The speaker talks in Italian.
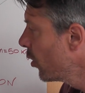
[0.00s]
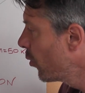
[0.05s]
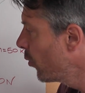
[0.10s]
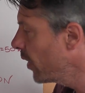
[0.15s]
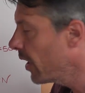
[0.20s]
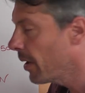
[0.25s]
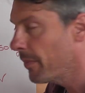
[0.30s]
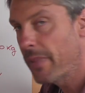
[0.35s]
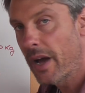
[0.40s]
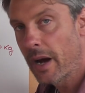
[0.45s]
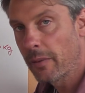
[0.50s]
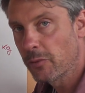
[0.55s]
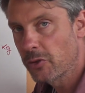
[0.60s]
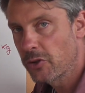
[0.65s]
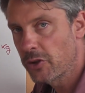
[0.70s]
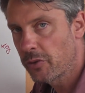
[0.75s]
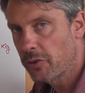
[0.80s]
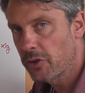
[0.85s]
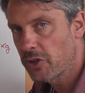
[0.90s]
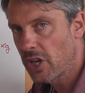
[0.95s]
qui abbiamo
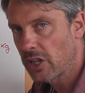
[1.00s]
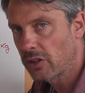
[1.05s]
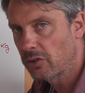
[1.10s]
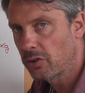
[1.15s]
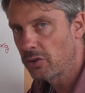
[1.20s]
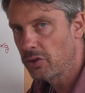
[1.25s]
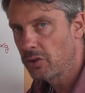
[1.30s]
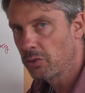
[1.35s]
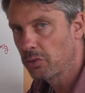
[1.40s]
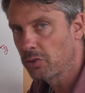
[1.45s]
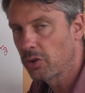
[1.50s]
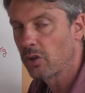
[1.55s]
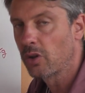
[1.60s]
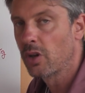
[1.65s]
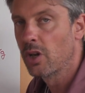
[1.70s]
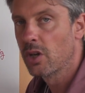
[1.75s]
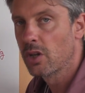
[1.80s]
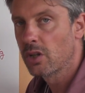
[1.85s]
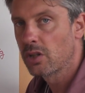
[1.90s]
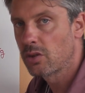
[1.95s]
500 newton
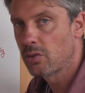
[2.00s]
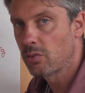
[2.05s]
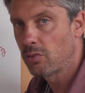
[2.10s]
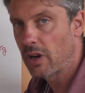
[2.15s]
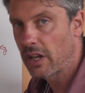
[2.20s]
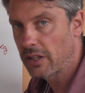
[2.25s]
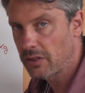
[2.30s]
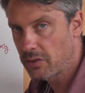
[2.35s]
sulla